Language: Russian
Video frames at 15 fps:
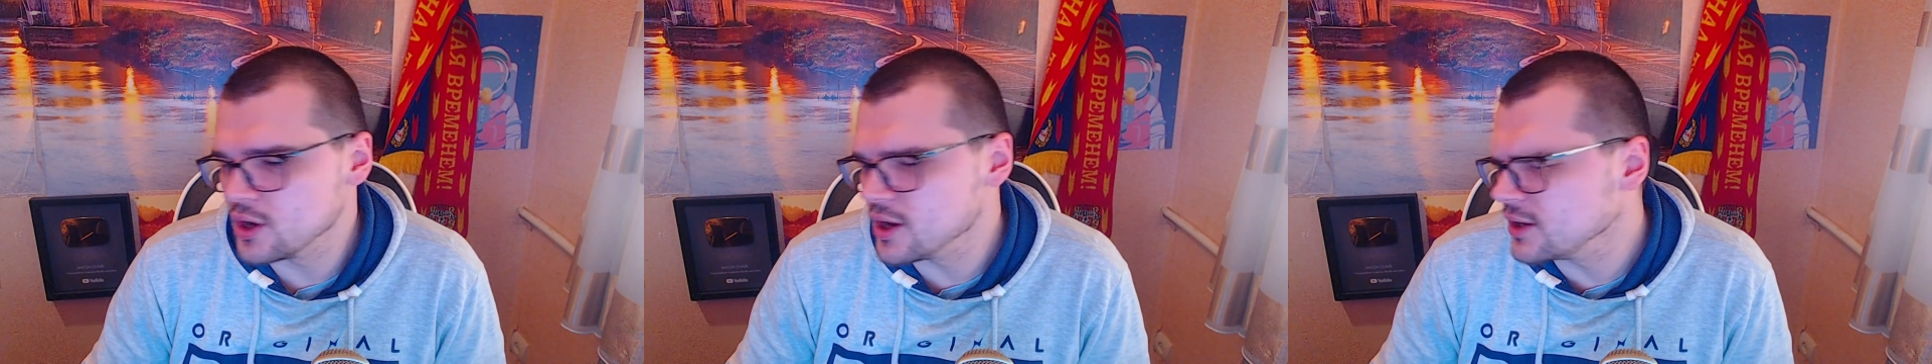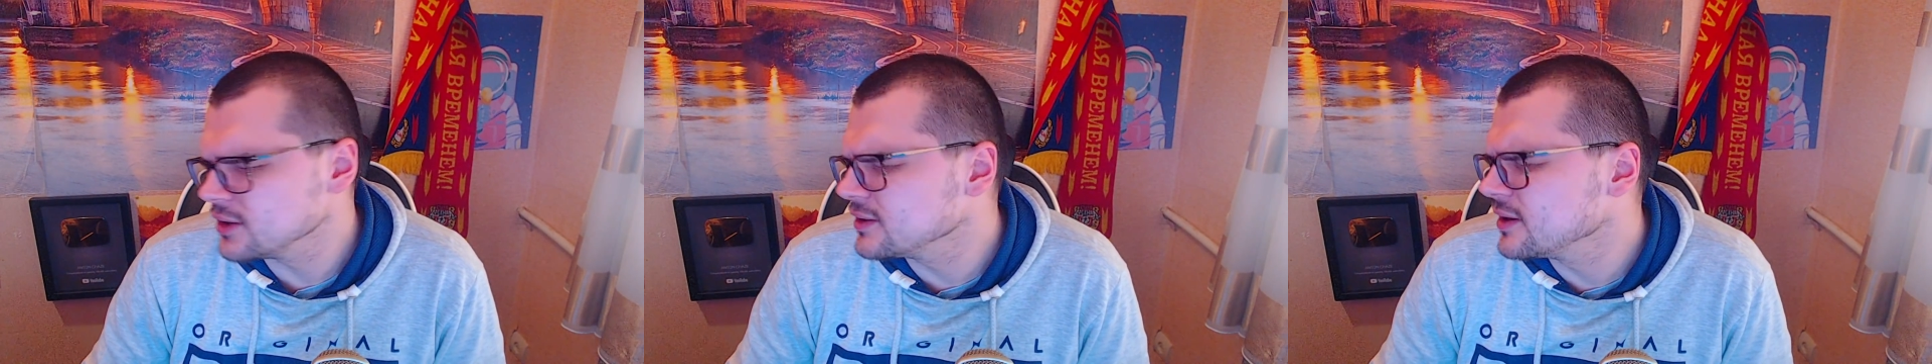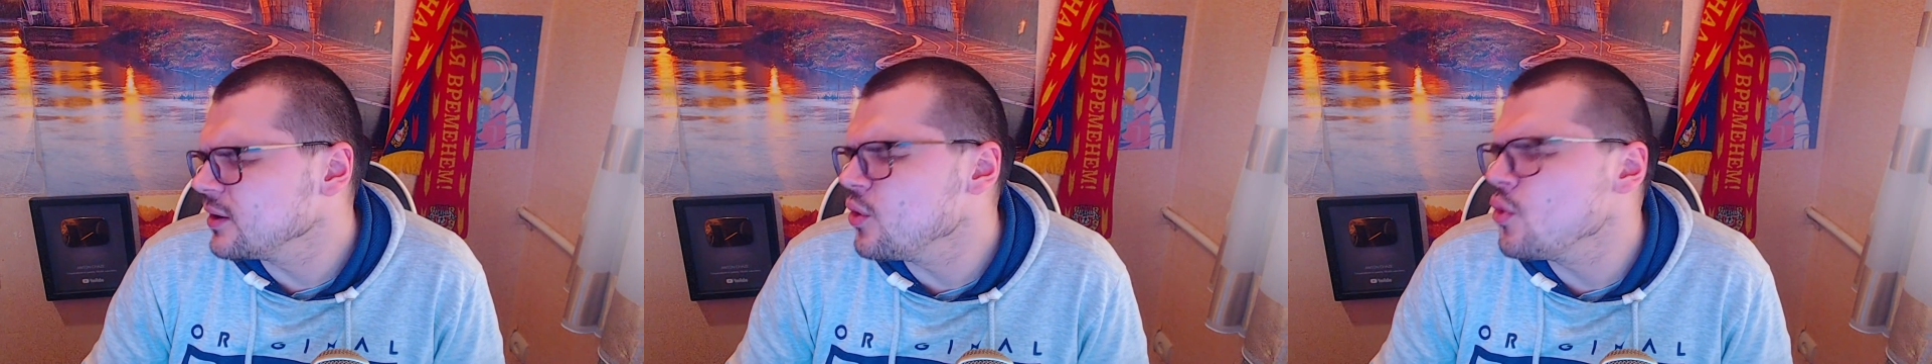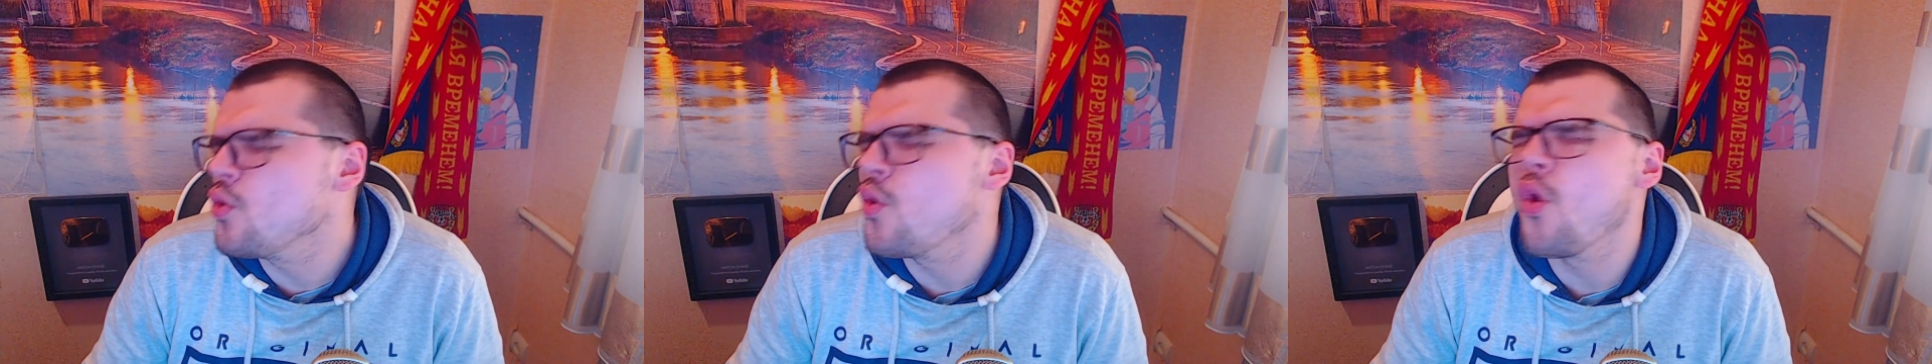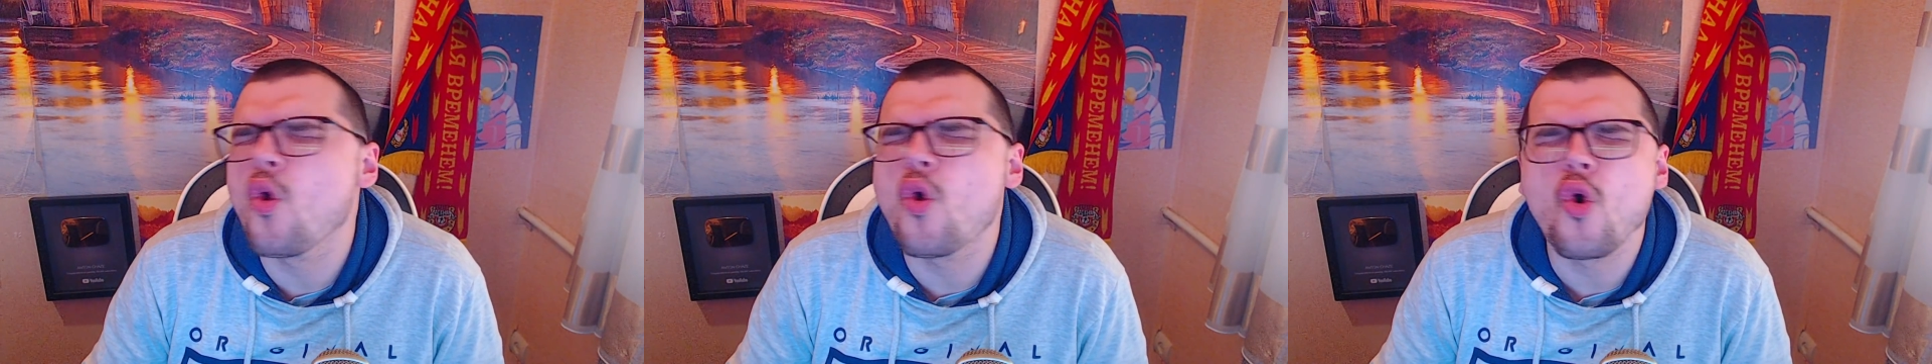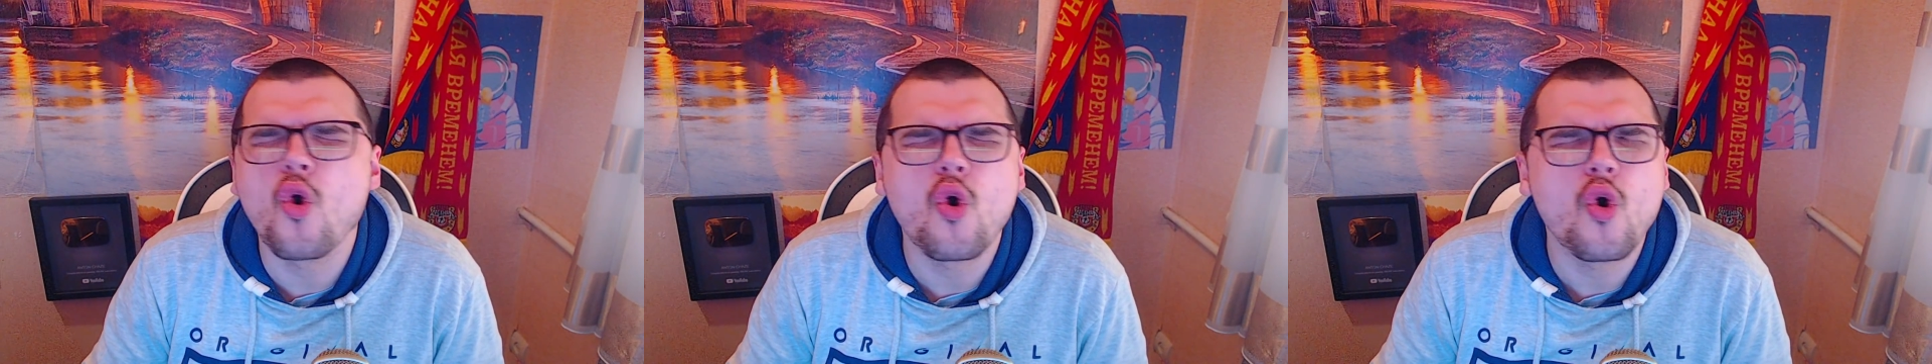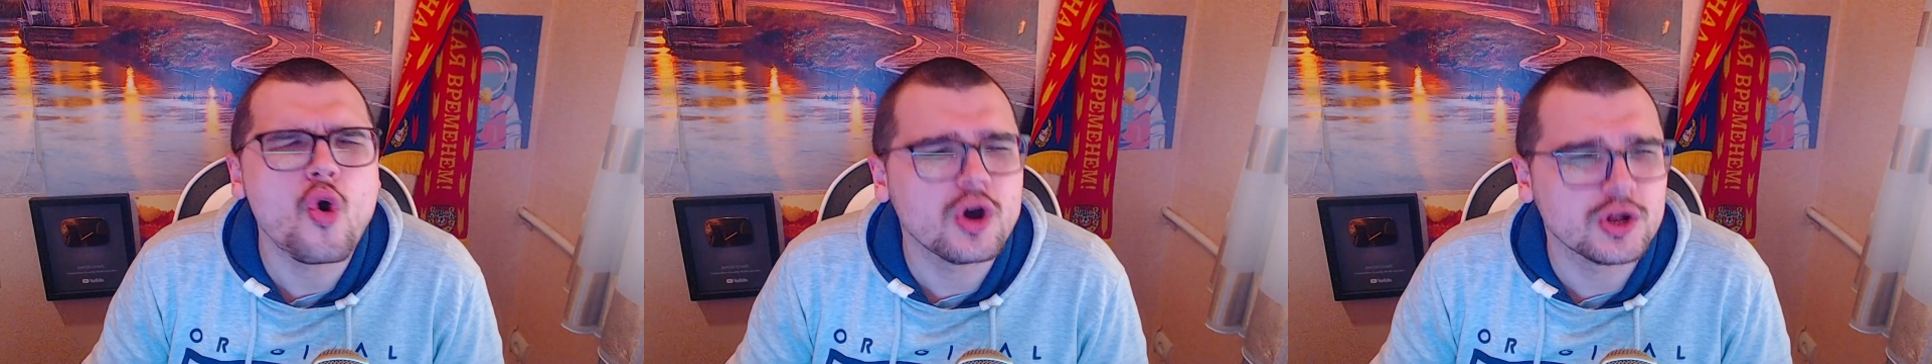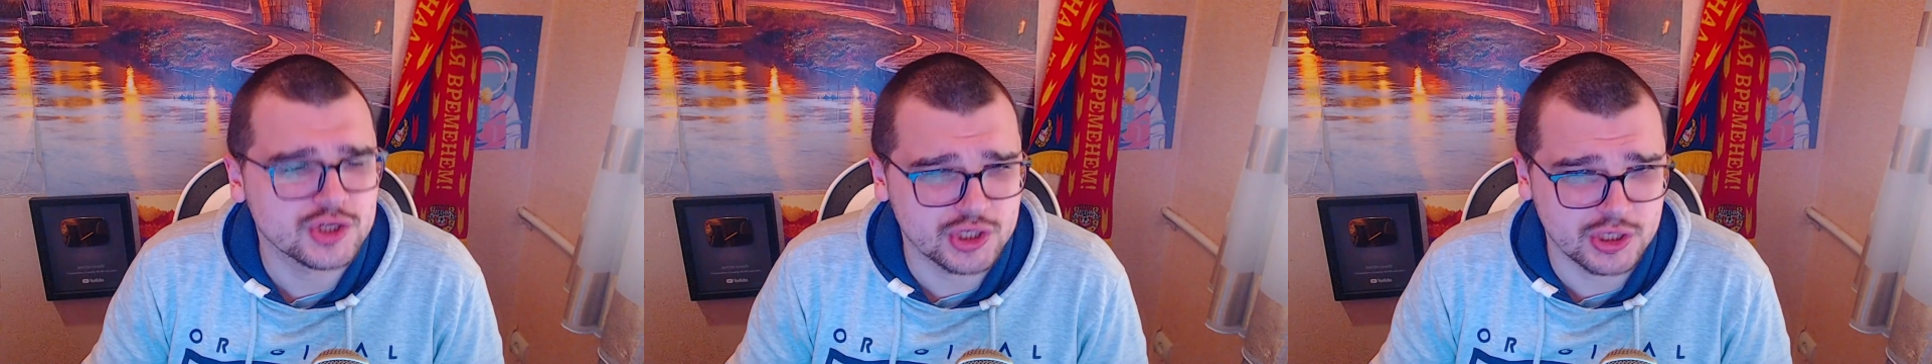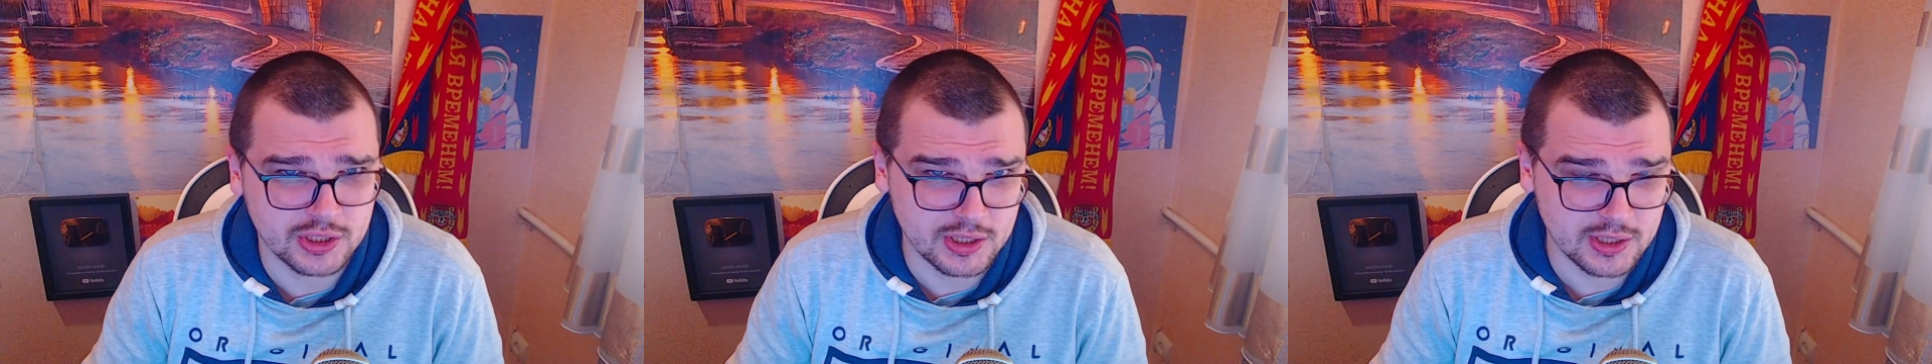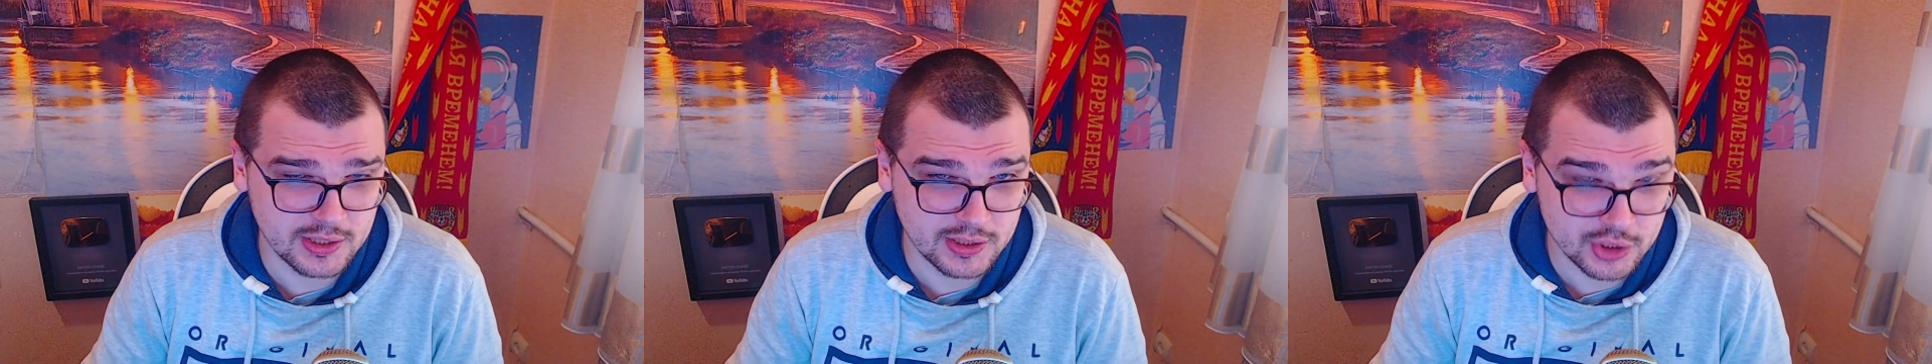это очень
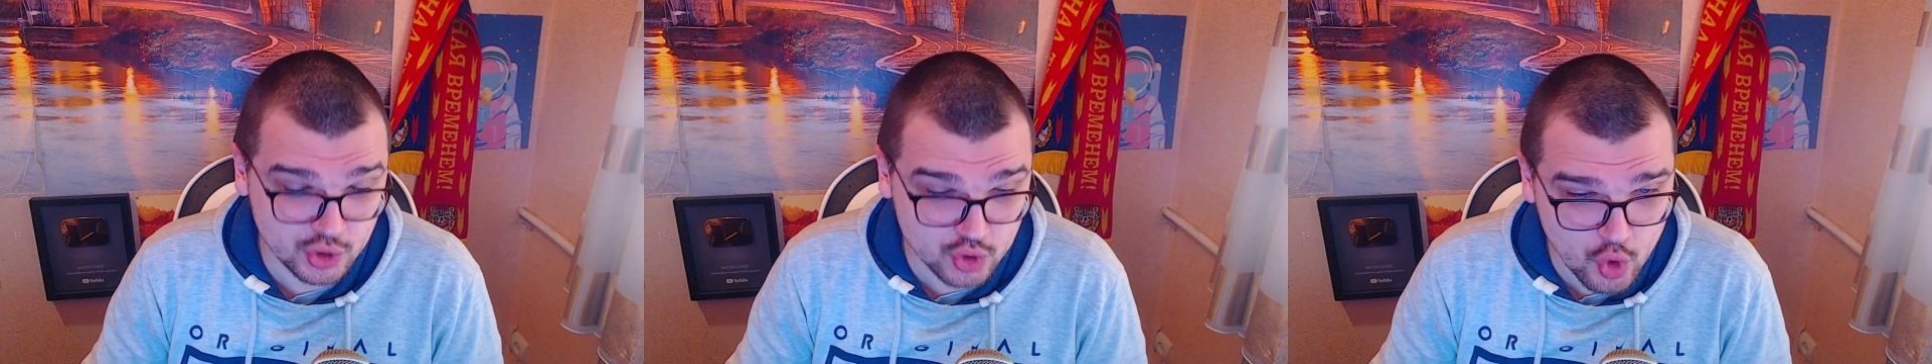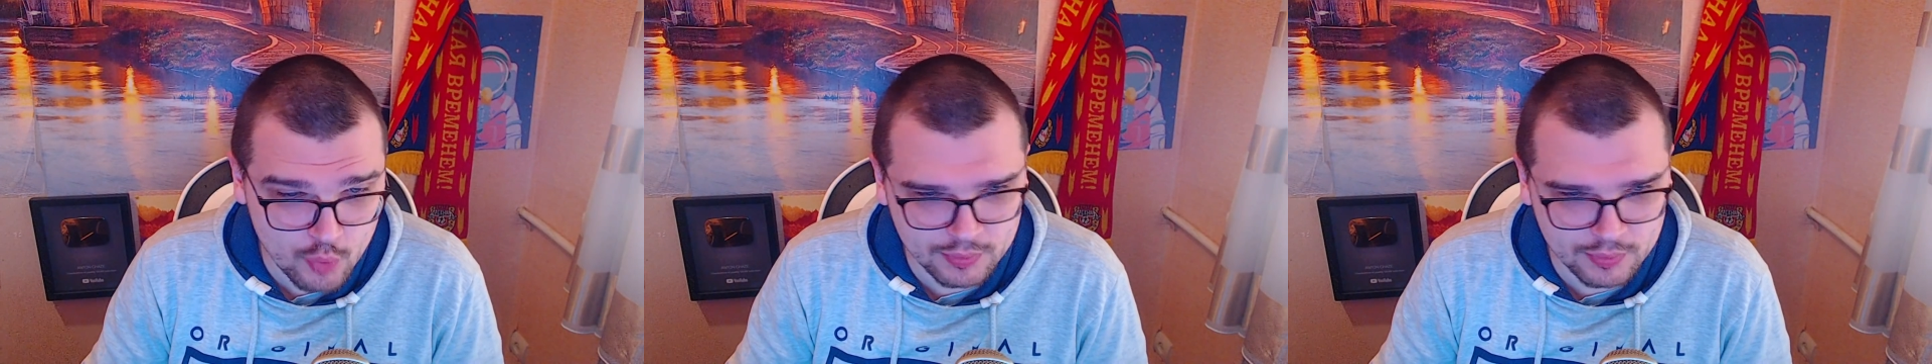хорошо,